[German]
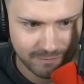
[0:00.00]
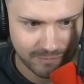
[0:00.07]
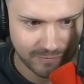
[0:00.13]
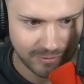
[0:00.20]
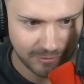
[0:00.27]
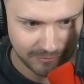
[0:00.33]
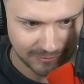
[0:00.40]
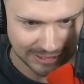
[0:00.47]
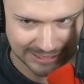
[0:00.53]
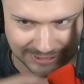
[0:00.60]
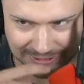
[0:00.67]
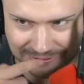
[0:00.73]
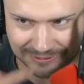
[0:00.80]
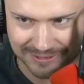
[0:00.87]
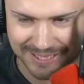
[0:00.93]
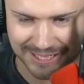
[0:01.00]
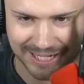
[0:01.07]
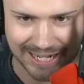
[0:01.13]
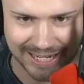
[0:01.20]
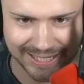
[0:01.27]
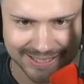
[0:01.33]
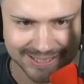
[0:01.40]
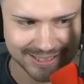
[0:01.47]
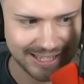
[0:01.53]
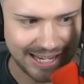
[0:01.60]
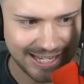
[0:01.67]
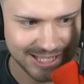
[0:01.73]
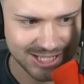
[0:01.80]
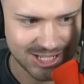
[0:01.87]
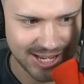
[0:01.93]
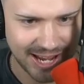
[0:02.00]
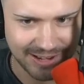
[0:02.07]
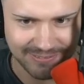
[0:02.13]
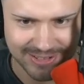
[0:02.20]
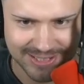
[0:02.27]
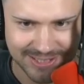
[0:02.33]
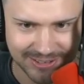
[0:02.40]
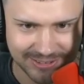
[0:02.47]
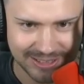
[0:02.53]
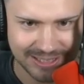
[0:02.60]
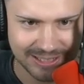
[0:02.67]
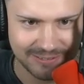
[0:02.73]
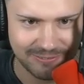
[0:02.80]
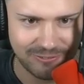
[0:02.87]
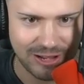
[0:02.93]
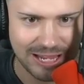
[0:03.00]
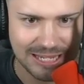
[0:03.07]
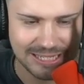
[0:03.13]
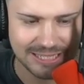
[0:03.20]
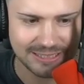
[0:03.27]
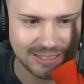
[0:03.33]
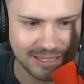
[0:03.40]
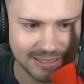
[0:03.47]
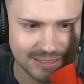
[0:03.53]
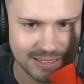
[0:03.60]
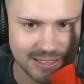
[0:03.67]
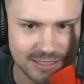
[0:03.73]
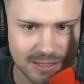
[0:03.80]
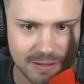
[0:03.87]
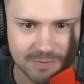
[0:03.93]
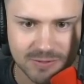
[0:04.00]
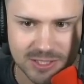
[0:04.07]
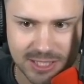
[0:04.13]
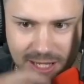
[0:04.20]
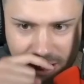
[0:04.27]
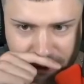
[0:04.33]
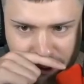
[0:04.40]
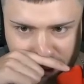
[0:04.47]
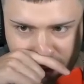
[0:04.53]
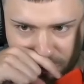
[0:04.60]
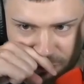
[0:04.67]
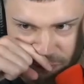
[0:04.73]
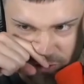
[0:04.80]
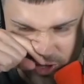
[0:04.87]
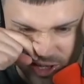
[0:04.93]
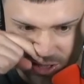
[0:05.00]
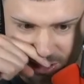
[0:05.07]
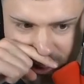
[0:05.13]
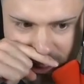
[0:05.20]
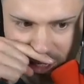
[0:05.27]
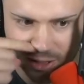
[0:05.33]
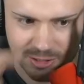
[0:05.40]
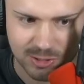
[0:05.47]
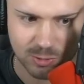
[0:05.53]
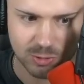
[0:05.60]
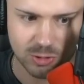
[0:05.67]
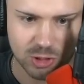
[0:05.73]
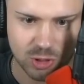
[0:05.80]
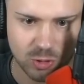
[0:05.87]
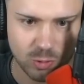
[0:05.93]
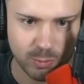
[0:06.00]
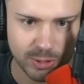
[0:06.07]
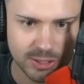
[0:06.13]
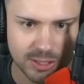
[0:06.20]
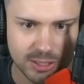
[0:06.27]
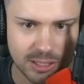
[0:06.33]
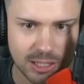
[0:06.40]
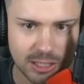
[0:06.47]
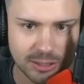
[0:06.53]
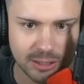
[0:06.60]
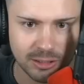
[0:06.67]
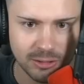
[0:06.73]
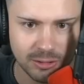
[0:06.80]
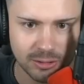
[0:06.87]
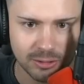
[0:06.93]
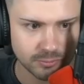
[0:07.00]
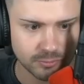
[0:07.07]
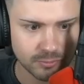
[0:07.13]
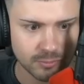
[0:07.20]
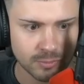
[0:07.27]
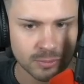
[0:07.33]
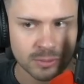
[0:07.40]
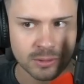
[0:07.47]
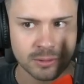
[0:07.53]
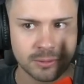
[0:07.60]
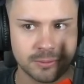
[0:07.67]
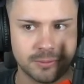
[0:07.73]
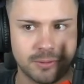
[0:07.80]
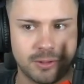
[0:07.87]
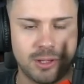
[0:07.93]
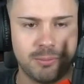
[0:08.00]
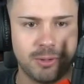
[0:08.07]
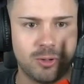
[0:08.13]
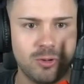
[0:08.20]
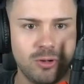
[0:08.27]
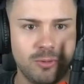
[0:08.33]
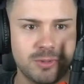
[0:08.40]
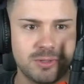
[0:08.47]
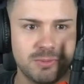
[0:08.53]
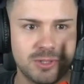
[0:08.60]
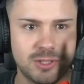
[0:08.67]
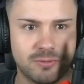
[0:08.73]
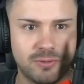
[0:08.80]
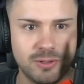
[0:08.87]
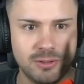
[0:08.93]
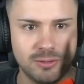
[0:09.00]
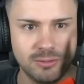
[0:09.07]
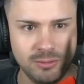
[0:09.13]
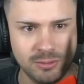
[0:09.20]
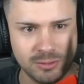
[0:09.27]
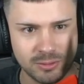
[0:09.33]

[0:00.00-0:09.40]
Oh mein Gott, unsere erste Ein-Stern-Mission hier im Fake GTA 6. Zack, wie ein Dinger, so schön über Ding klettern. Okay, mal gucken, ob sie mich hier finden.